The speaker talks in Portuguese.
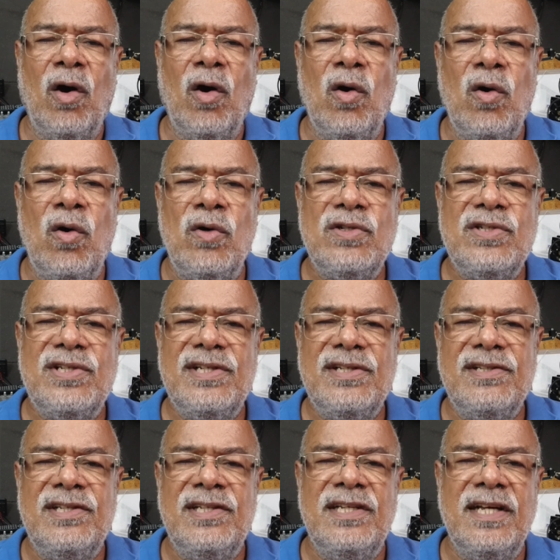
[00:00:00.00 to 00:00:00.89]

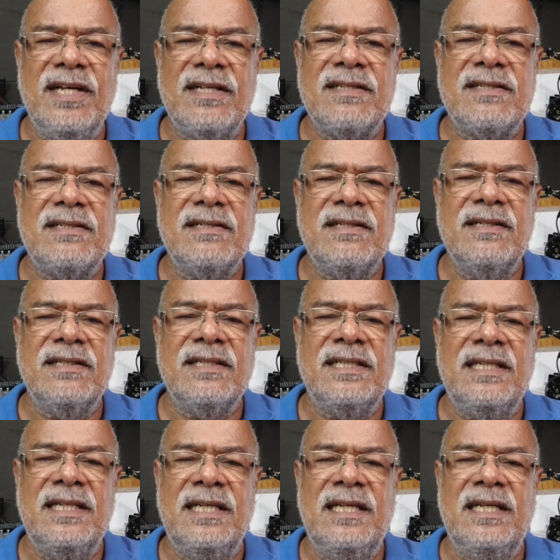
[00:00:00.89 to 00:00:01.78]
11 dias
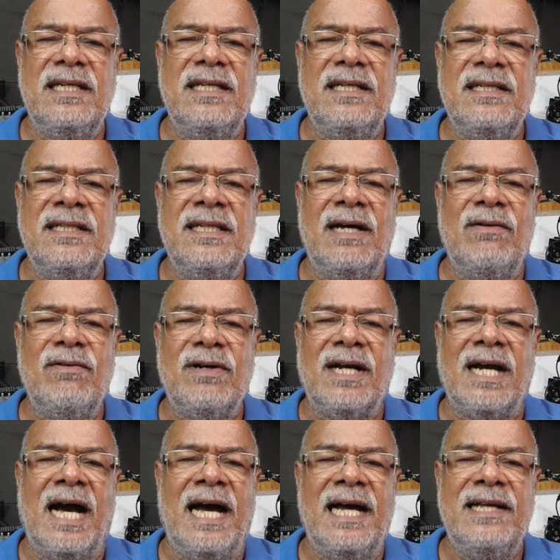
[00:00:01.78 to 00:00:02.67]
que não
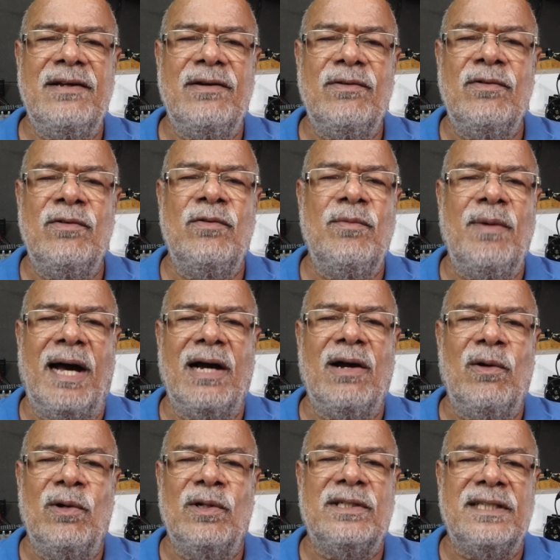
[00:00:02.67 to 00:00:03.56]
cai uma
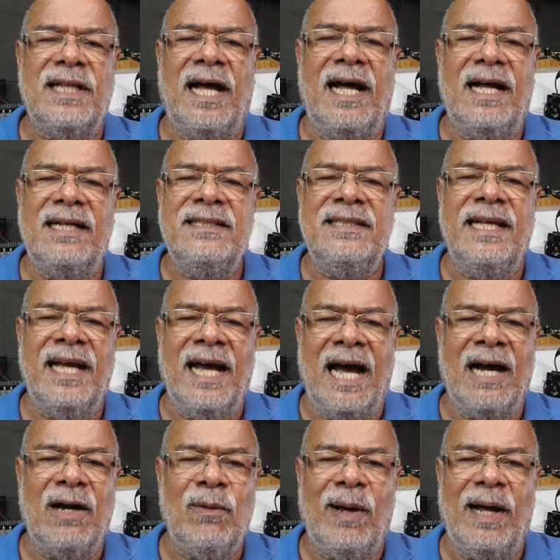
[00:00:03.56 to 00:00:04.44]
gota de
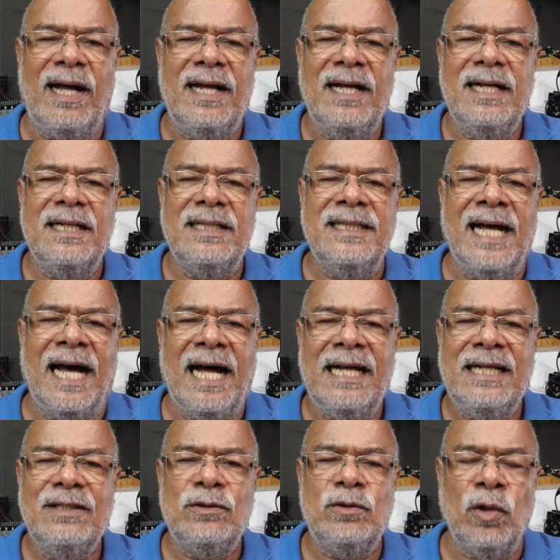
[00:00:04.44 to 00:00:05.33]
água na
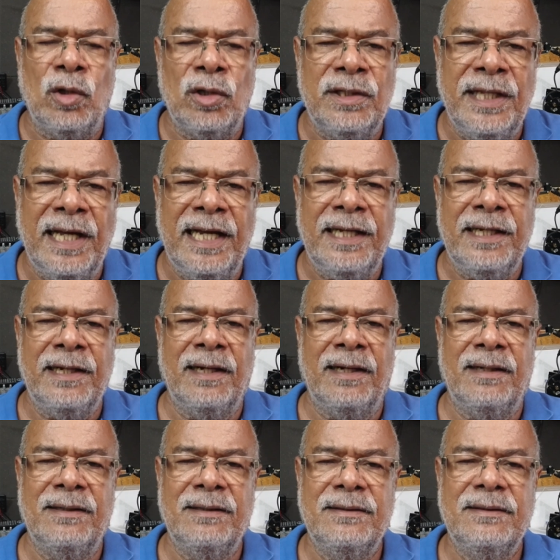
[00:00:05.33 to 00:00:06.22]

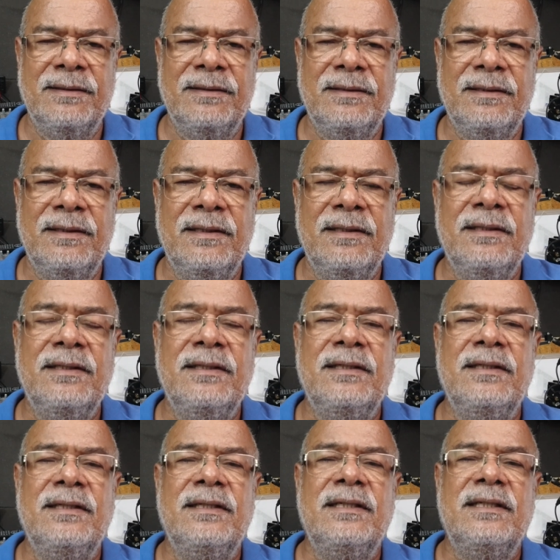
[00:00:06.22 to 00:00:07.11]
torneira.
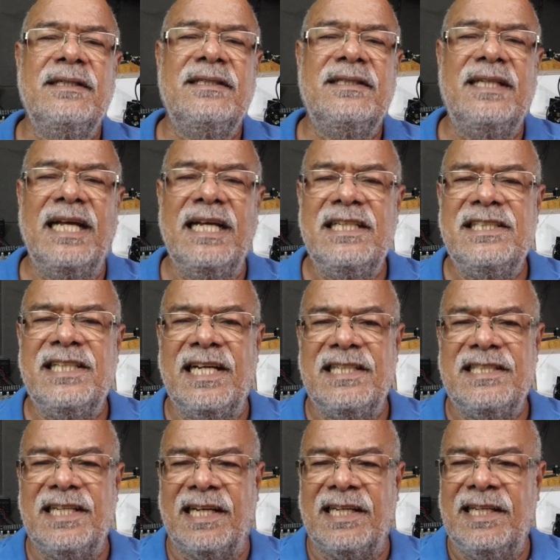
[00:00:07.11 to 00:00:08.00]
Tem
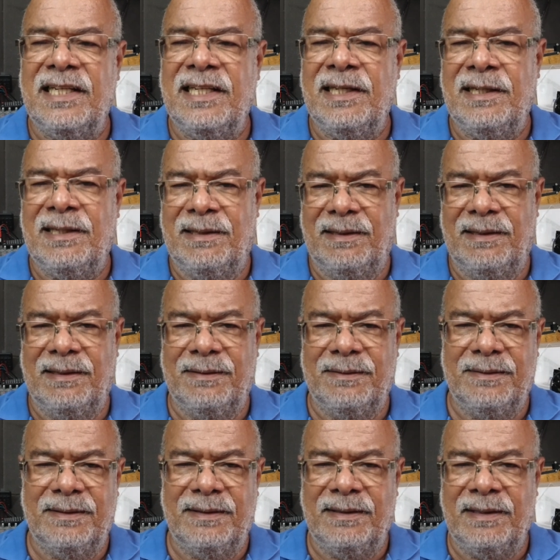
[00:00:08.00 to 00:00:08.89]
gente aqui
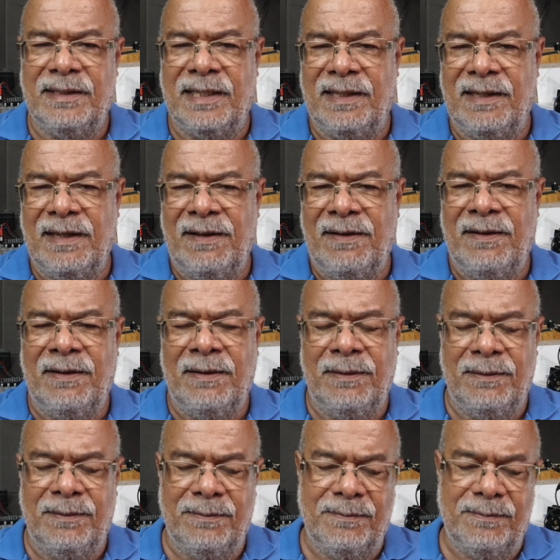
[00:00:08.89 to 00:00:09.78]

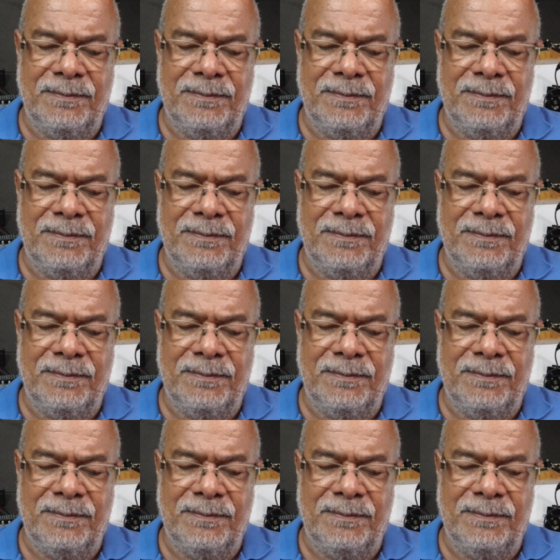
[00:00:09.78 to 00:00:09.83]
que,